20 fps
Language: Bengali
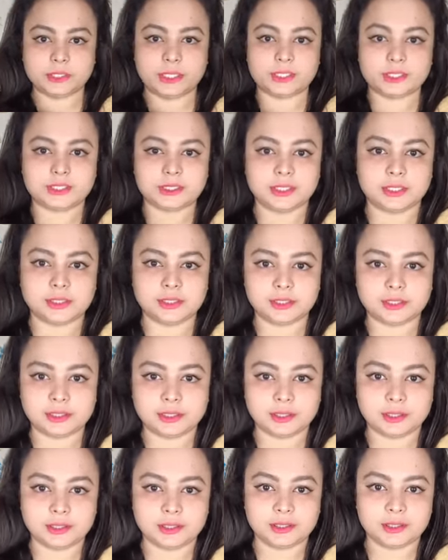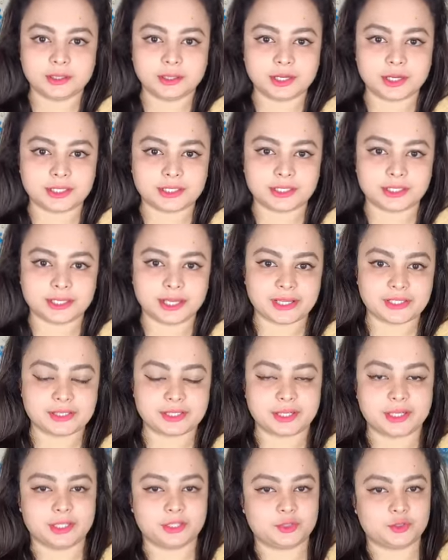আচ্ছা আচ্ছা নাইস
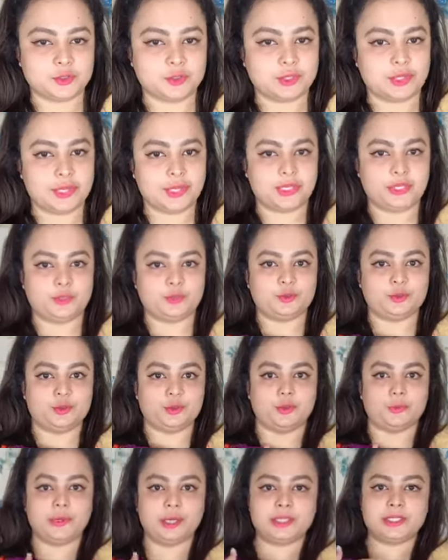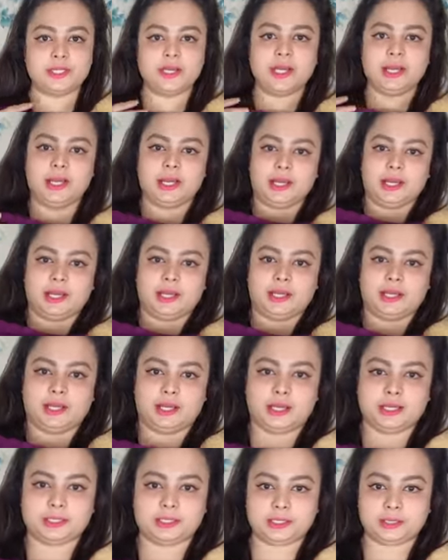কালেকশন থ্যাংক ইউ সো মাচ
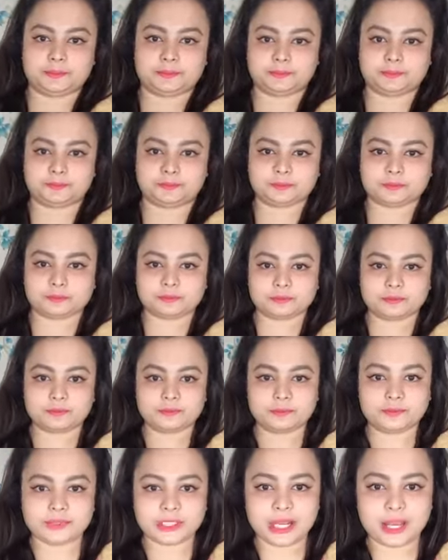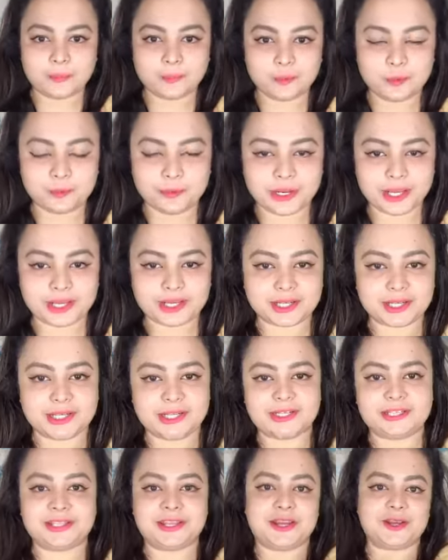আচ্ছা আপু ব্ল্যাক
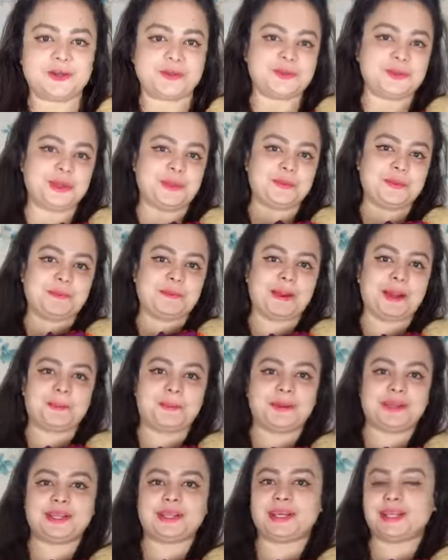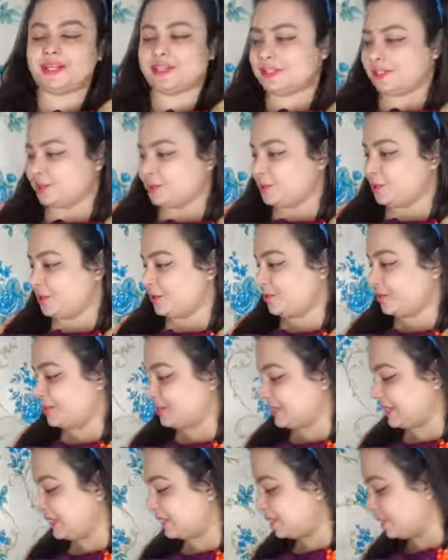কালারটা এখন তো আমি পার্পল কালারটা খুলে
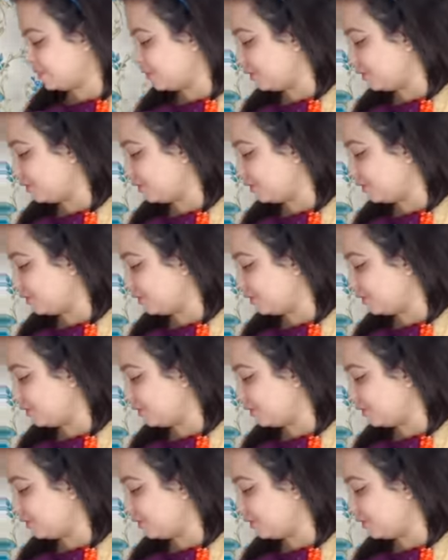ফেলছি আচ্ছা